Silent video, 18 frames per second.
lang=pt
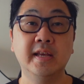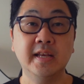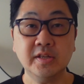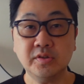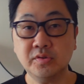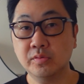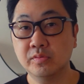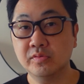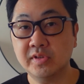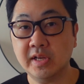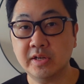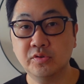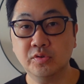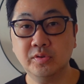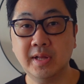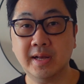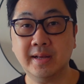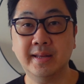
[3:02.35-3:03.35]
Isso nos
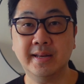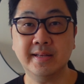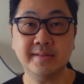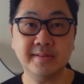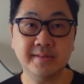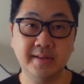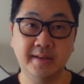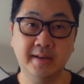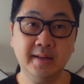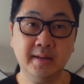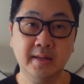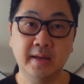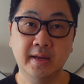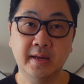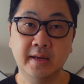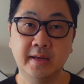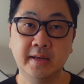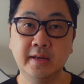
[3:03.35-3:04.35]
ajuda a crescer
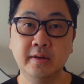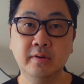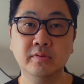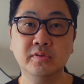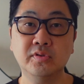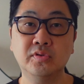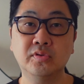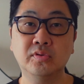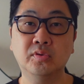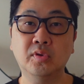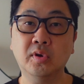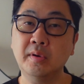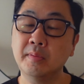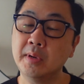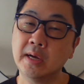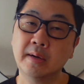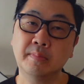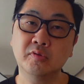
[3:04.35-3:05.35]
e nos
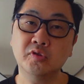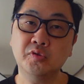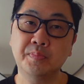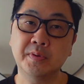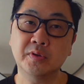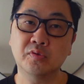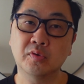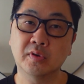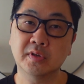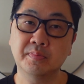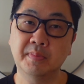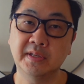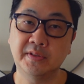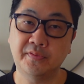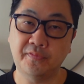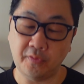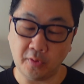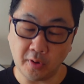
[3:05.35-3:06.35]
tornamos pessoas
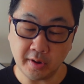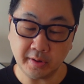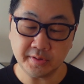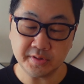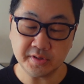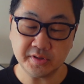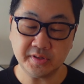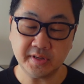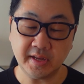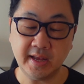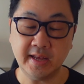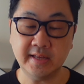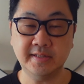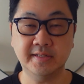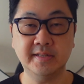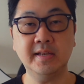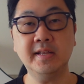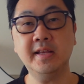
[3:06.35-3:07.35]
mais fortes e
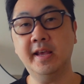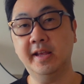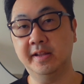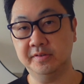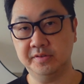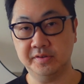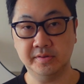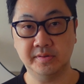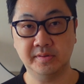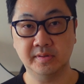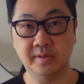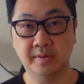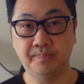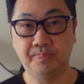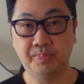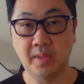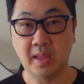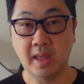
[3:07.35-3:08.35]
resilientes.
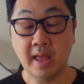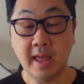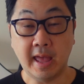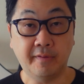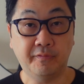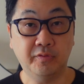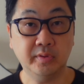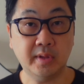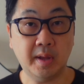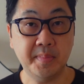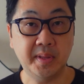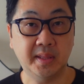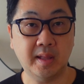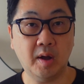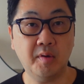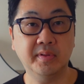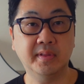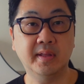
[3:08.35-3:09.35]
É
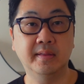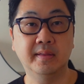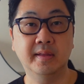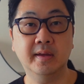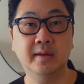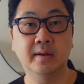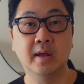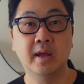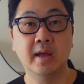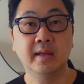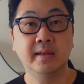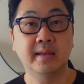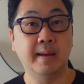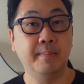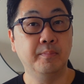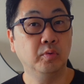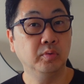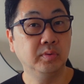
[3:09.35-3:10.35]
fundamental entender
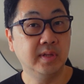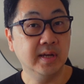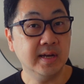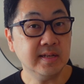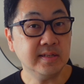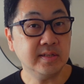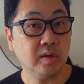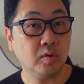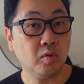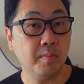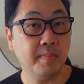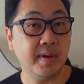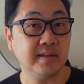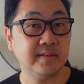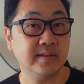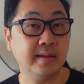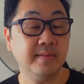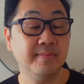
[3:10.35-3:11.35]
que a mudança
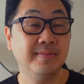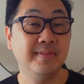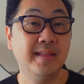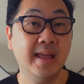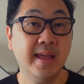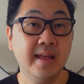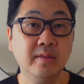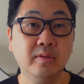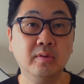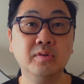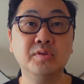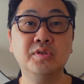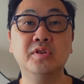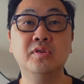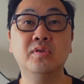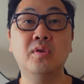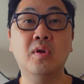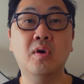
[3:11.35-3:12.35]
começa dentro
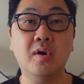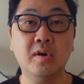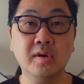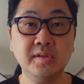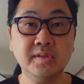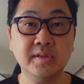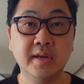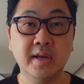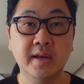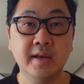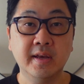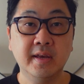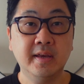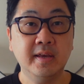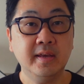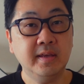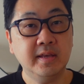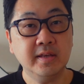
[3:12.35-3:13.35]
de nós
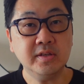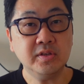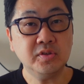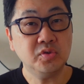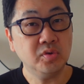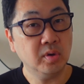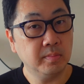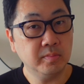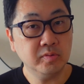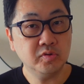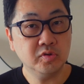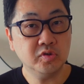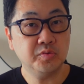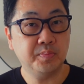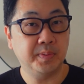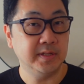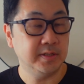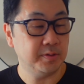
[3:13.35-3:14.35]
e que somos
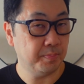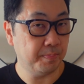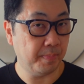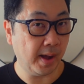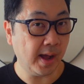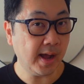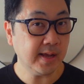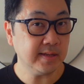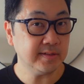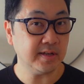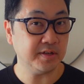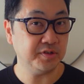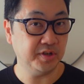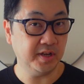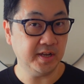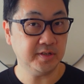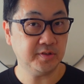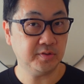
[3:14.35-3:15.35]
os principais
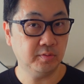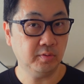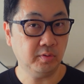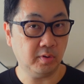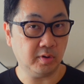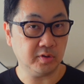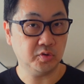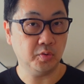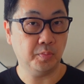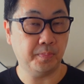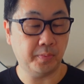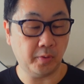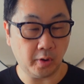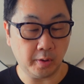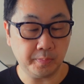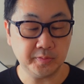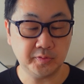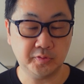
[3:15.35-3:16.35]
agentes do nosso
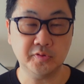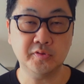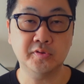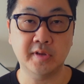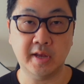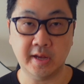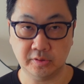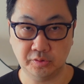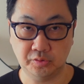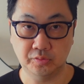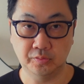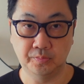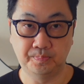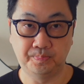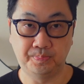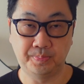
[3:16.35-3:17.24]
próprio sucesso.